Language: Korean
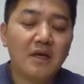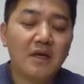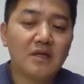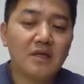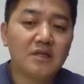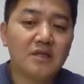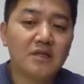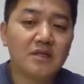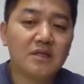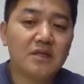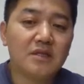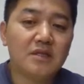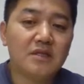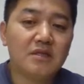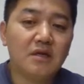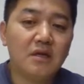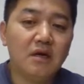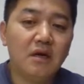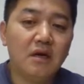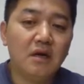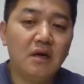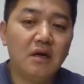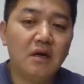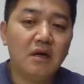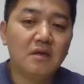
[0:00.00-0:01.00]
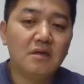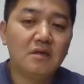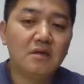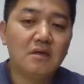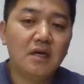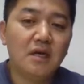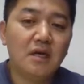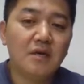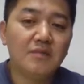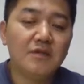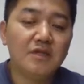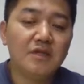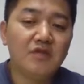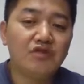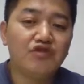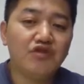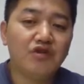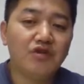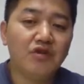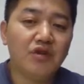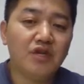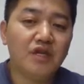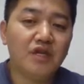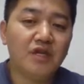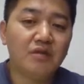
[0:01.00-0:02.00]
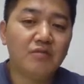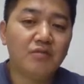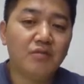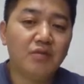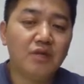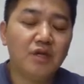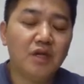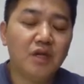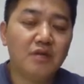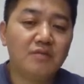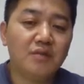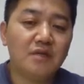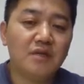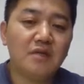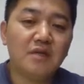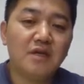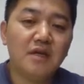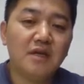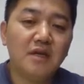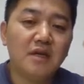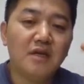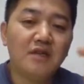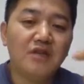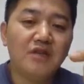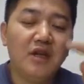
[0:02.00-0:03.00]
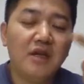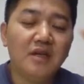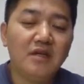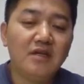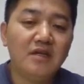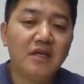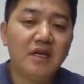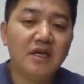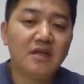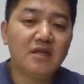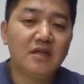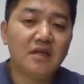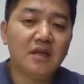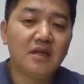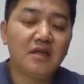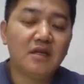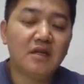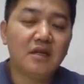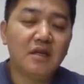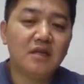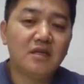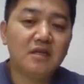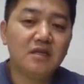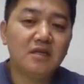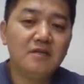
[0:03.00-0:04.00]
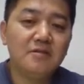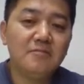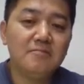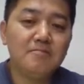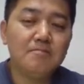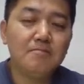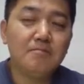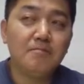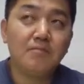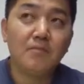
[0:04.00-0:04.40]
그래서 어, 그 다음 이제 줄넘기는 뭐냐면 되는 애들한테는